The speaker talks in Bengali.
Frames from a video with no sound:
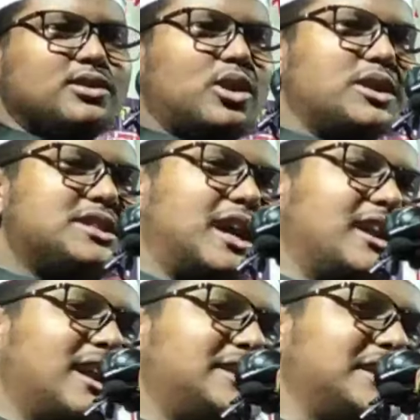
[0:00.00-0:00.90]
তো
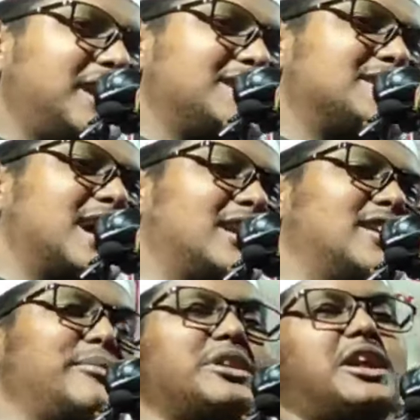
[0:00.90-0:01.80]
জান্নাতিরা
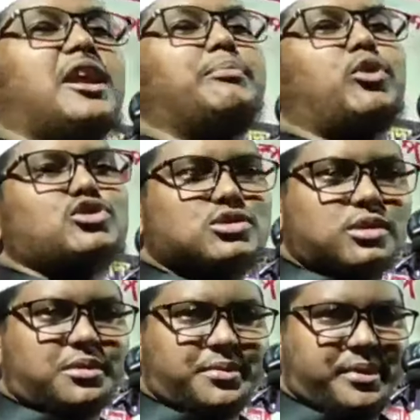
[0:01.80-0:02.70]
নামীদেরকে প্রশ্ন
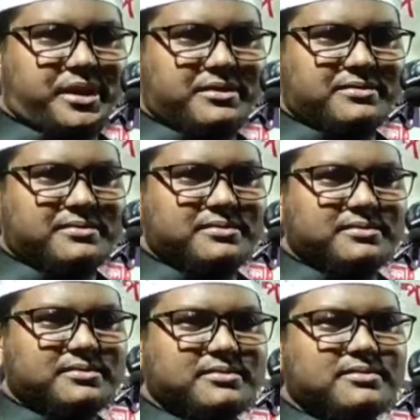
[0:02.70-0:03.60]
করবে
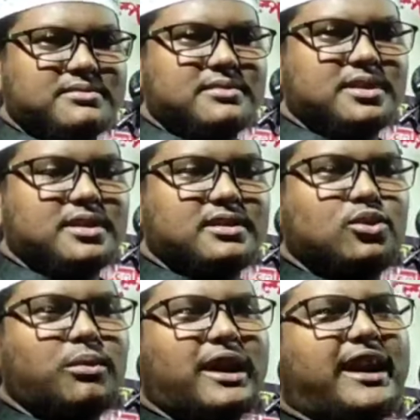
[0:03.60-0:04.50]

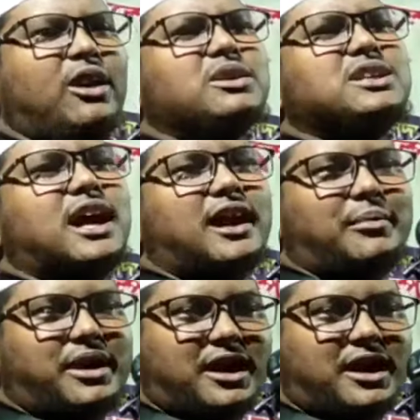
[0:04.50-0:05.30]
তোমরা কেন জাহান্নামে